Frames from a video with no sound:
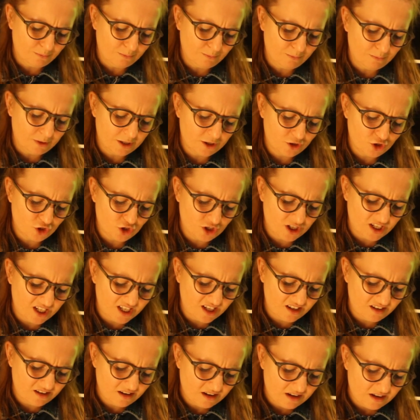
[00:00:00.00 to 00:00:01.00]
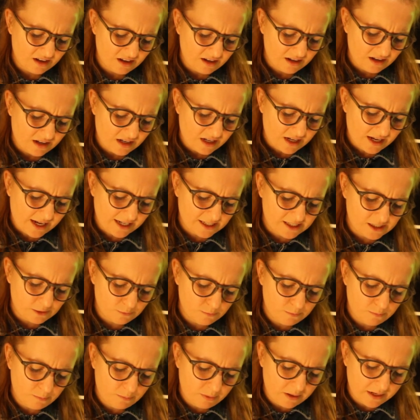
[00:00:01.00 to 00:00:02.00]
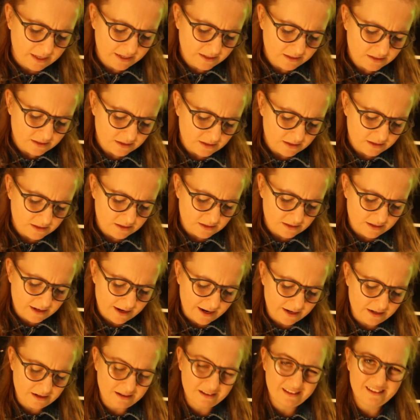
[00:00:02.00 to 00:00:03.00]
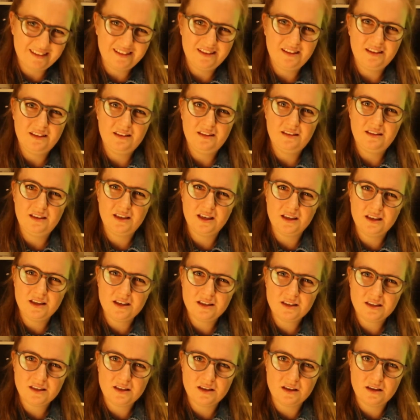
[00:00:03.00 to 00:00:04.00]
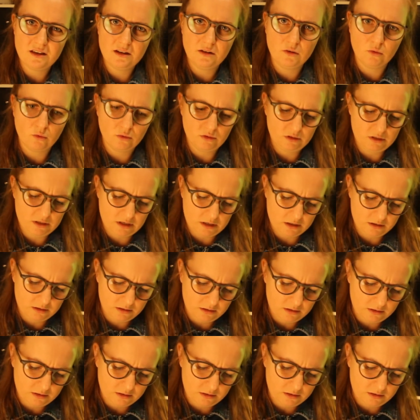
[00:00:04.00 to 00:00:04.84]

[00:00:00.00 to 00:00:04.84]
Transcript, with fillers: Mir schien, als blickte ich in eine Kirche hinunter,